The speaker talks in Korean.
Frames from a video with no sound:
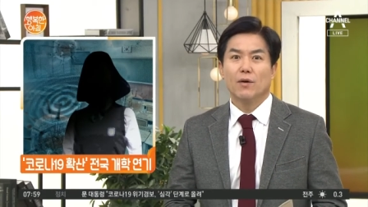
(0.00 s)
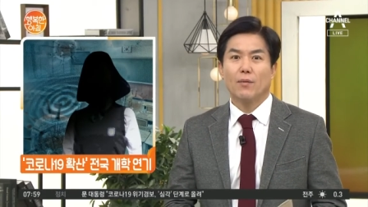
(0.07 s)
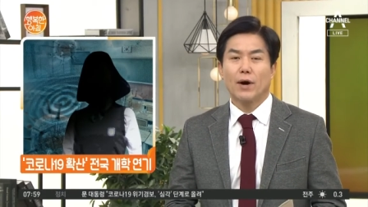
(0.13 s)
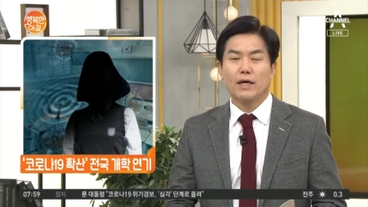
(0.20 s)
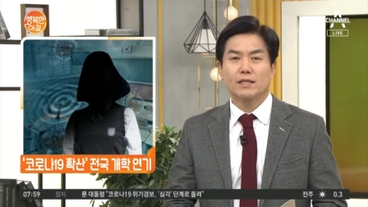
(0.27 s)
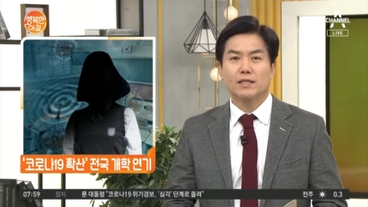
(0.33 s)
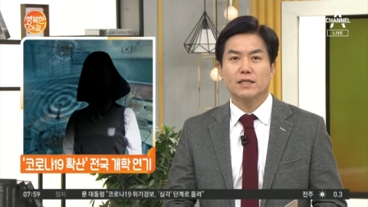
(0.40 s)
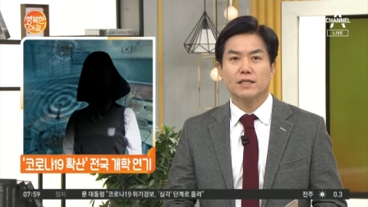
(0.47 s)

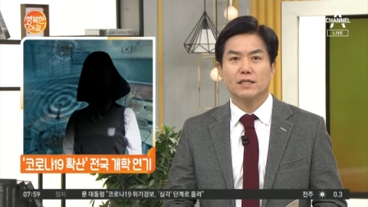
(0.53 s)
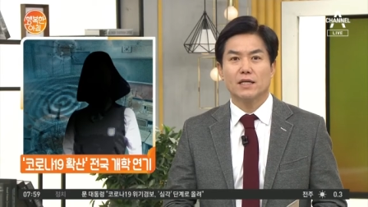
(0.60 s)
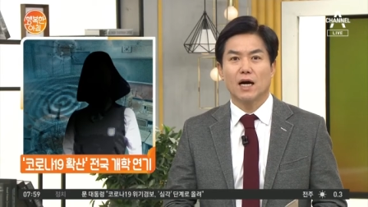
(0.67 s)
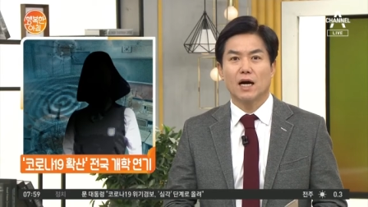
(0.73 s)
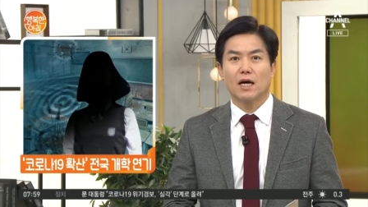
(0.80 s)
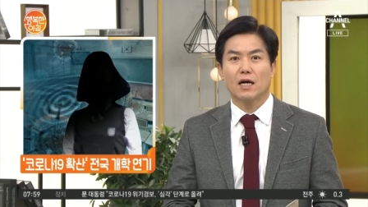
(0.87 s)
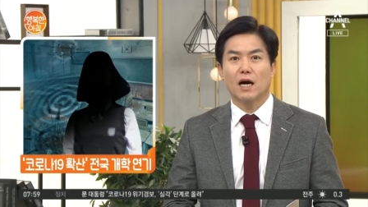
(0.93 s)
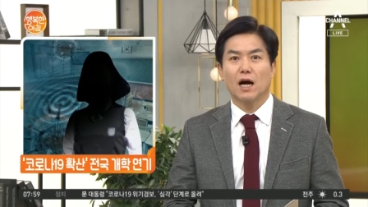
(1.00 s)

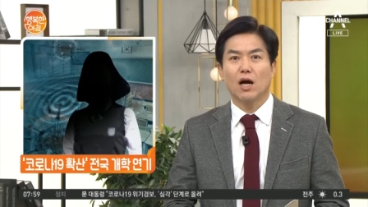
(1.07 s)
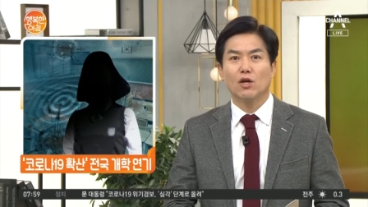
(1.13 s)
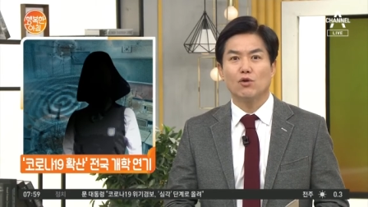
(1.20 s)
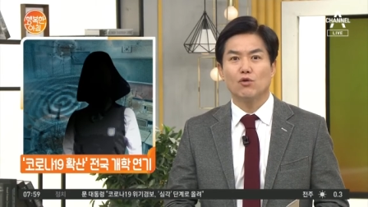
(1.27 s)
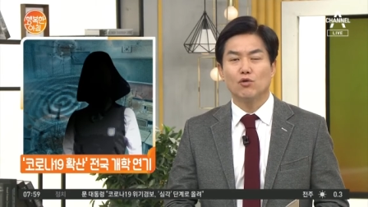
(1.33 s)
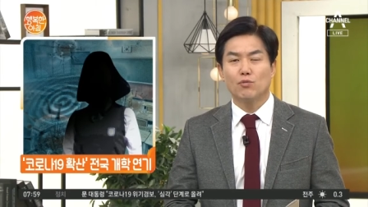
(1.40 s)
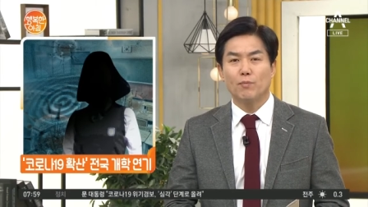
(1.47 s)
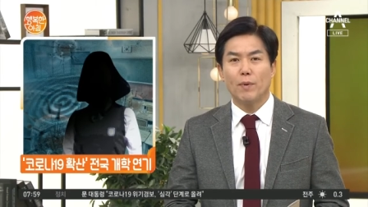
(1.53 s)
확진자가
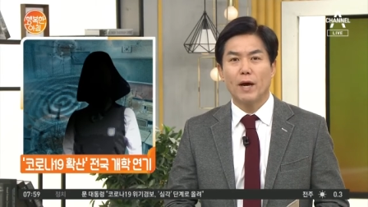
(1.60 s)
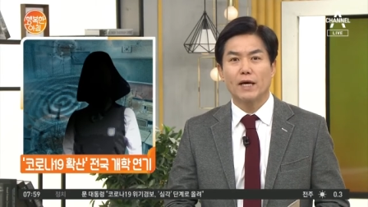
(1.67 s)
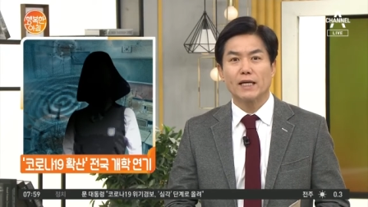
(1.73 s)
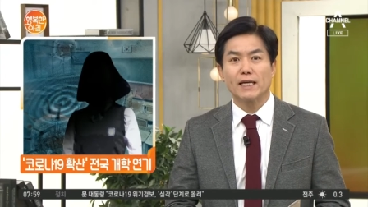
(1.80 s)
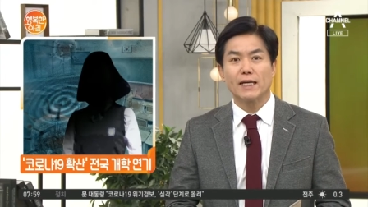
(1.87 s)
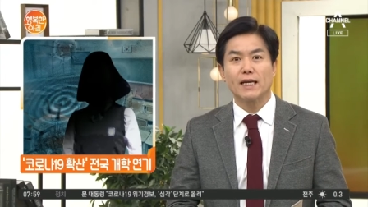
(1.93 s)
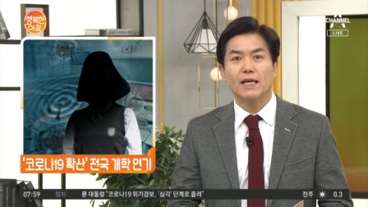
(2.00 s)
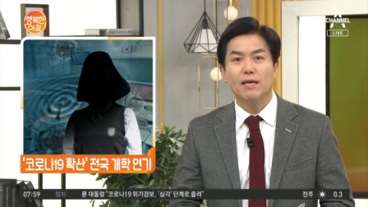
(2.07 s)

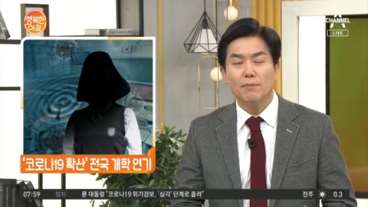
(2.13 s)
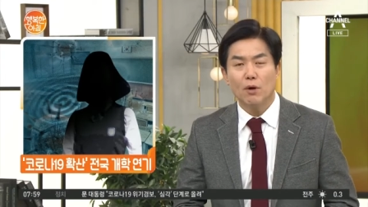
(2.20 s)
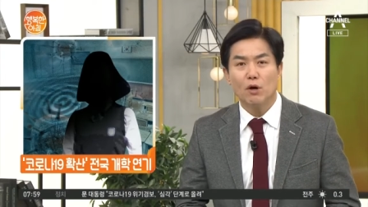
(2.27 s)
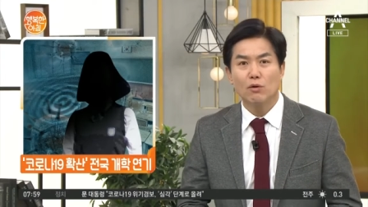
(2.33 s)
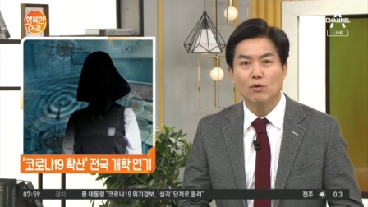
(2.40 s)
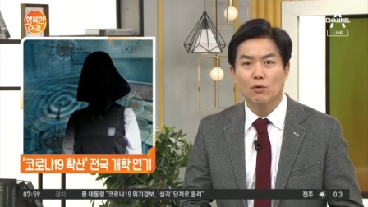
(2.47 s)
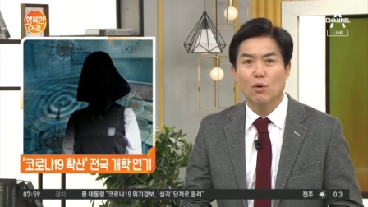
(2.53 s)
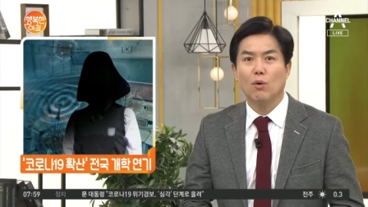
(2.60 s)

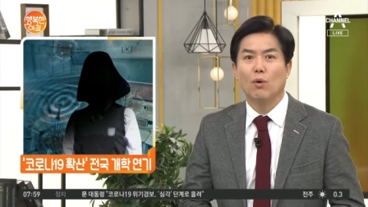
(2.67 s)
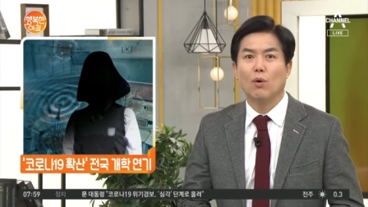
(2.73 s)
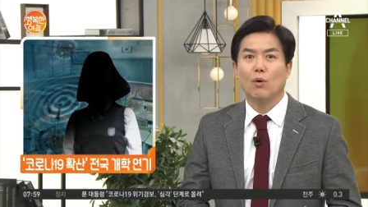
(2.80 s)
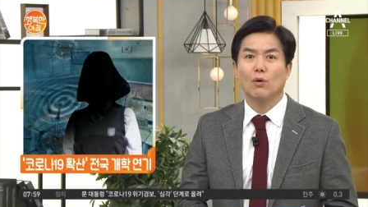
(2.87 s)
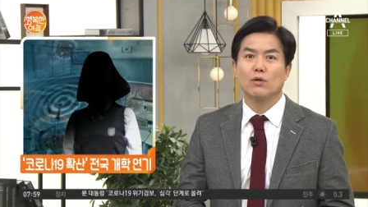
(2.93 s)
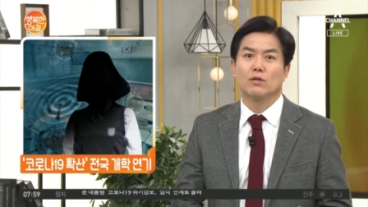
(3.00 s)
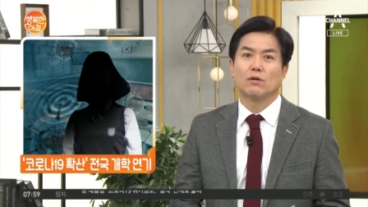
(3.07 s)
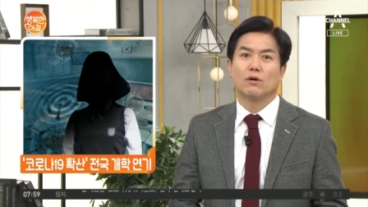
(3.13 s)

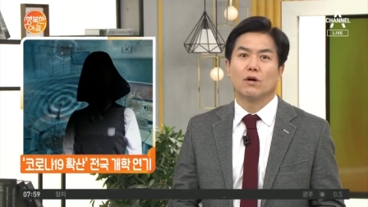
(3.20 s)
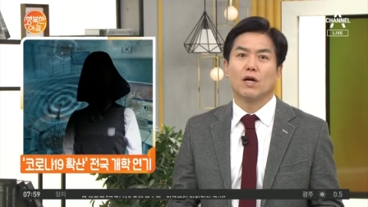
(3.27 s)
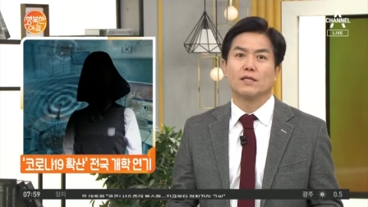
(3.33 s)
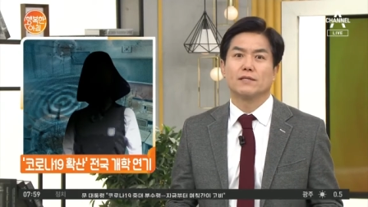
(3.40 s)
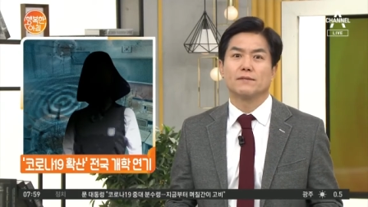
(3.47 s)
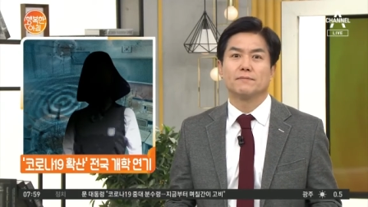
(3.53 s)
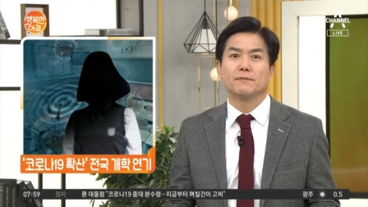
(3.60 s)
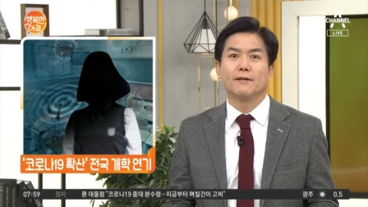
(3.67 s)
602명으로
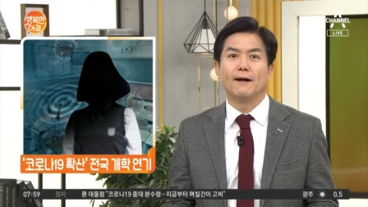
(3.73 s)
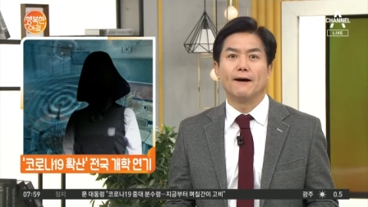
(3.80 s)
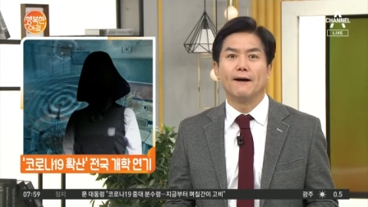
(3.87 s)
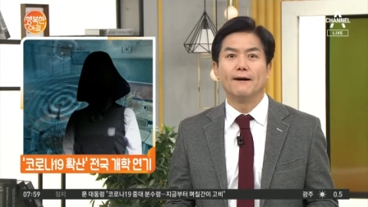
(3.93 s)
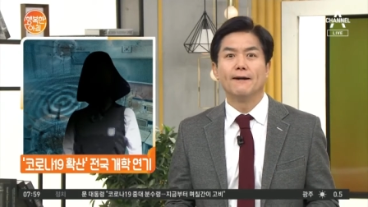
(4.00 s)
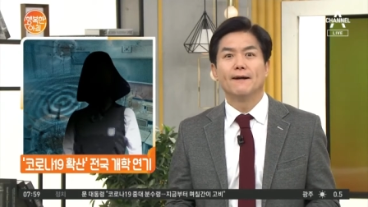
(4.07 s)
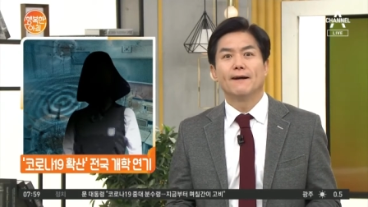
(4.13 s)
늘어났습니다.